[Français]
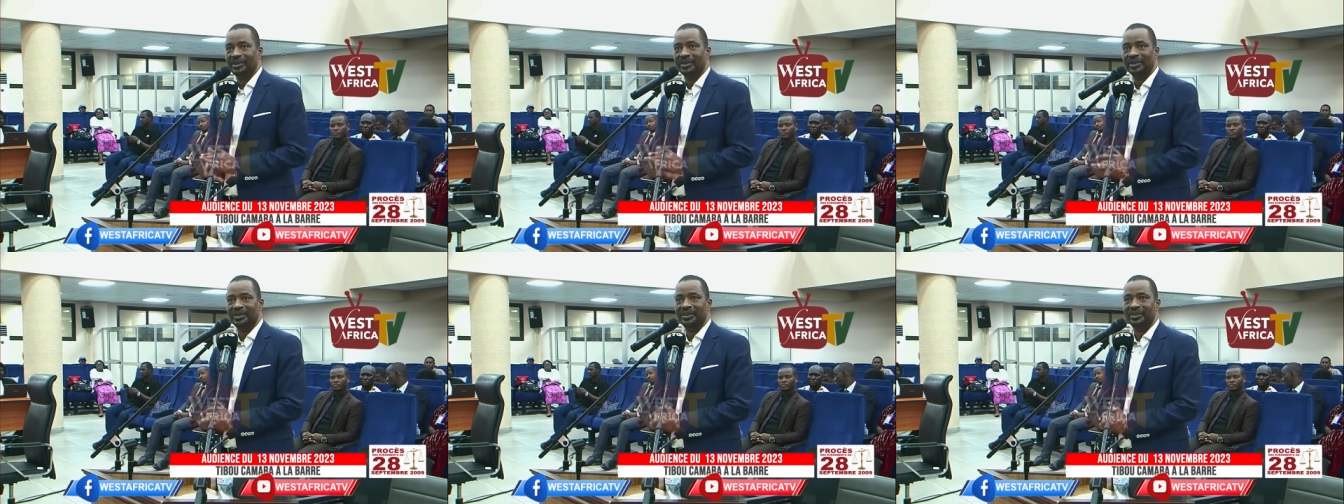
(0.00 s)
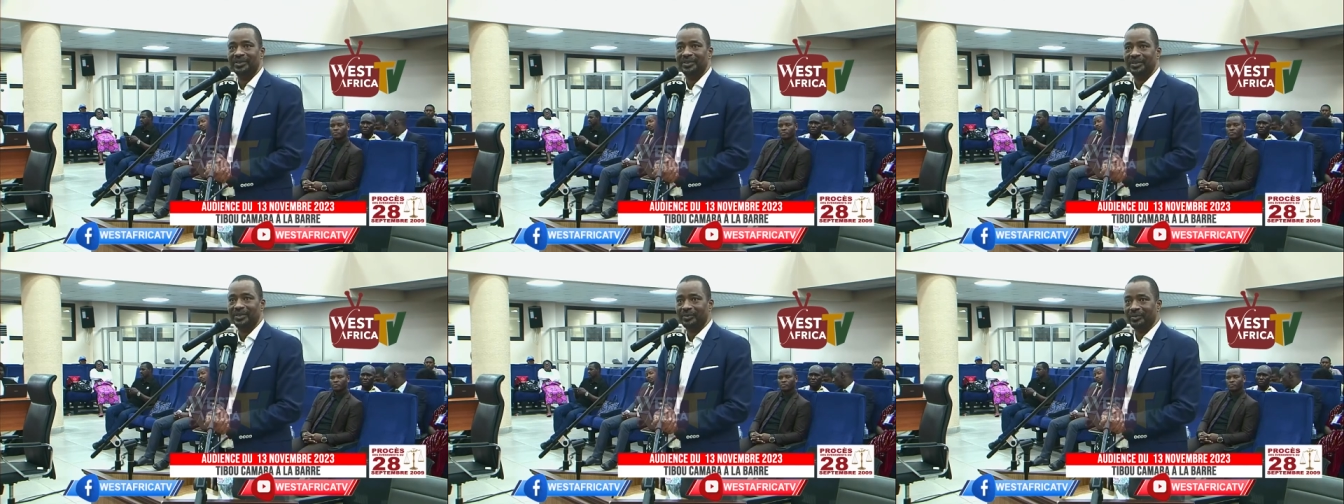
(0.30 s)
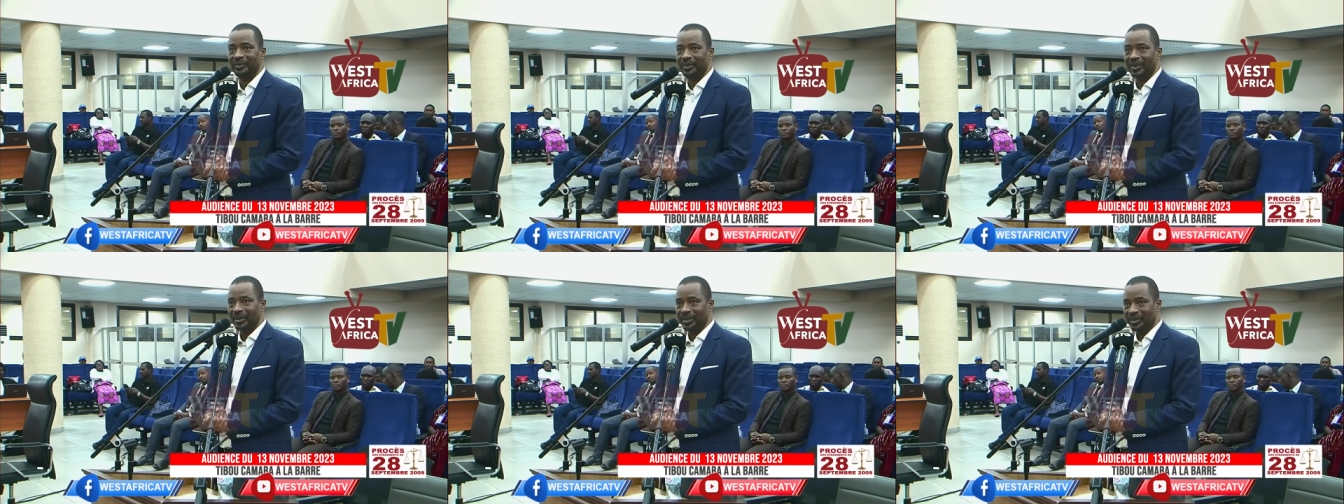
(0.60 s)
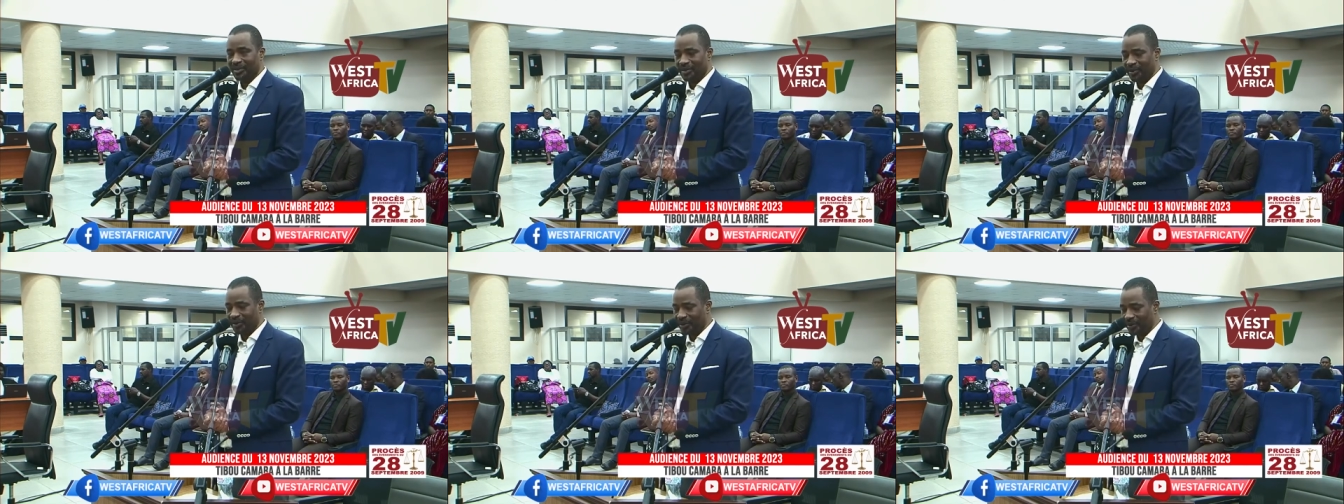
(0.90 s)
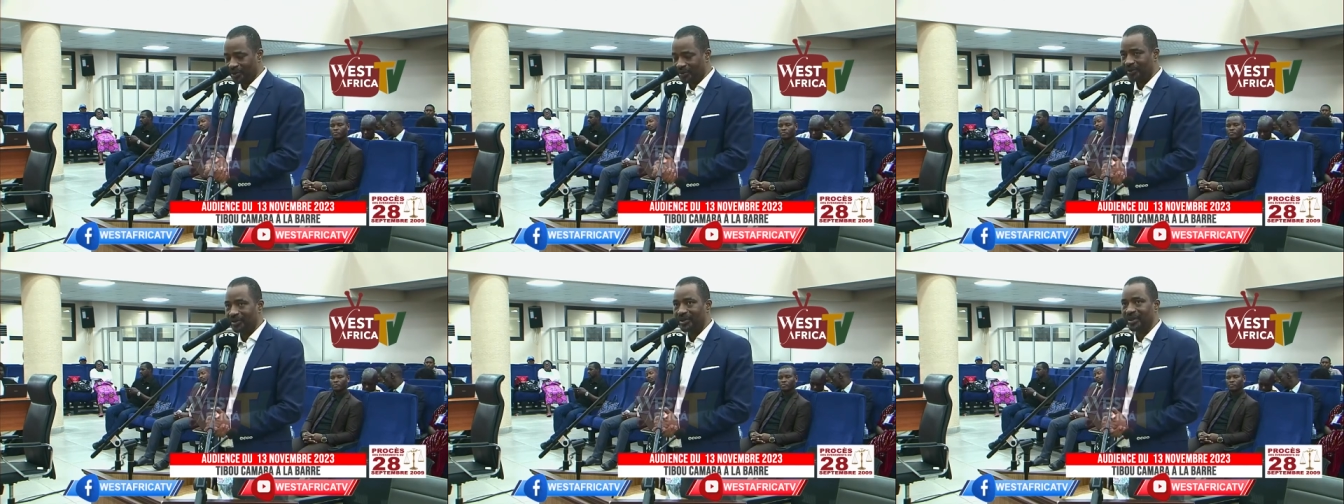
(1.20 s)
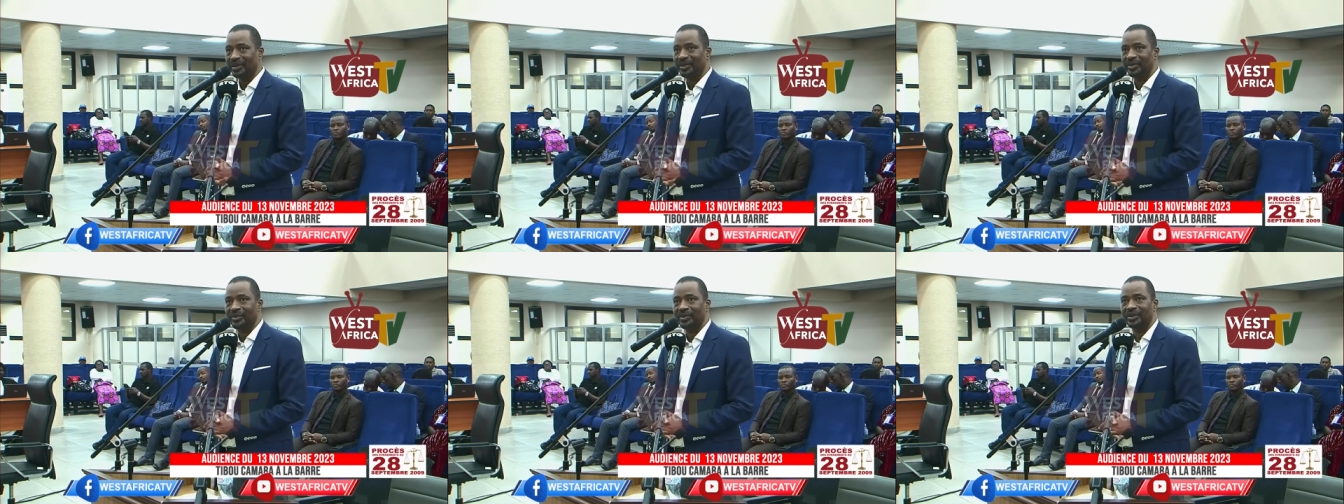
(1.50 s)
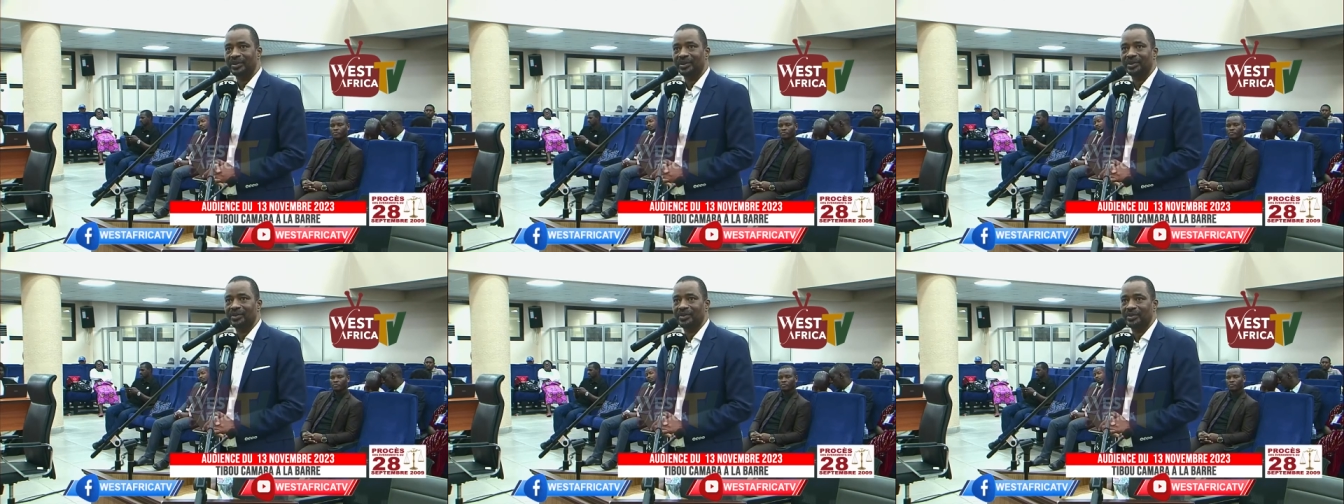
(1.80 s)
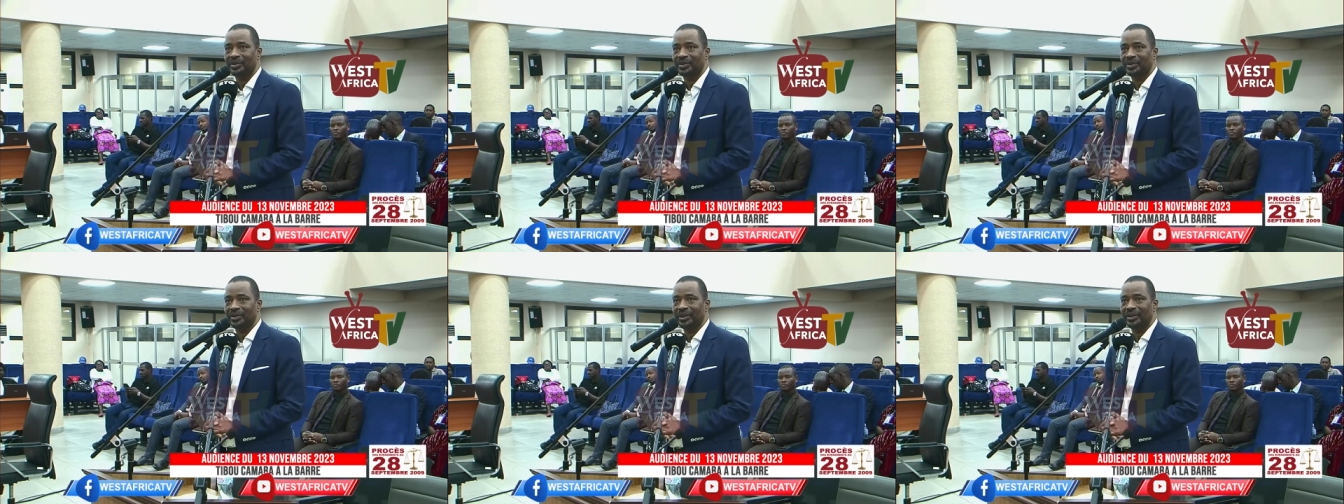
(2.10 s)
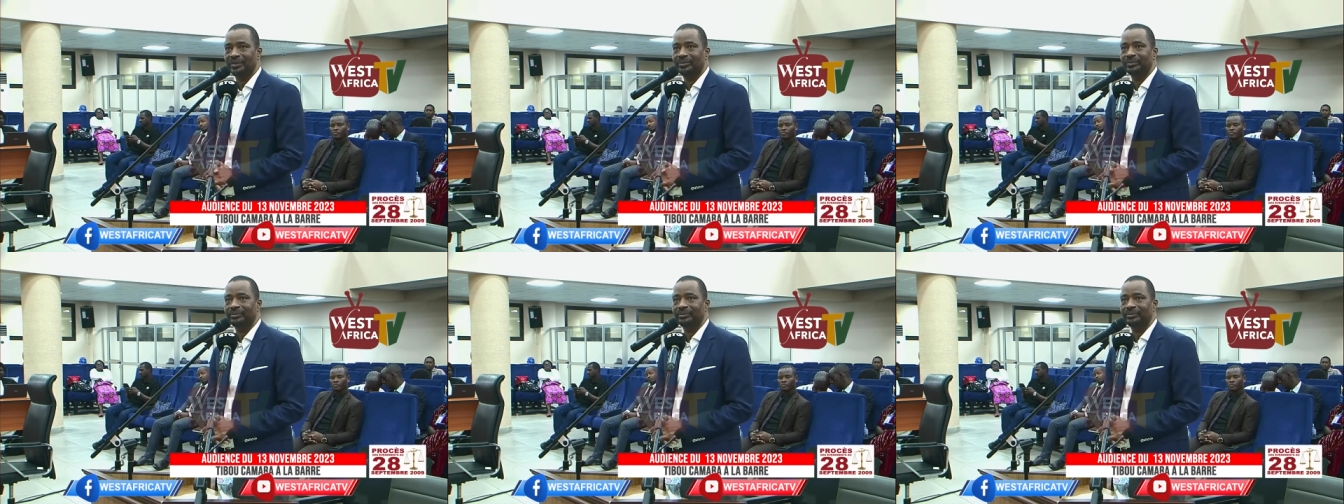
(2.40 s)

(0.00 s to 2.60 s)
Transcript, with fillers: la transition. C'est le résultat des conseils que je donnais.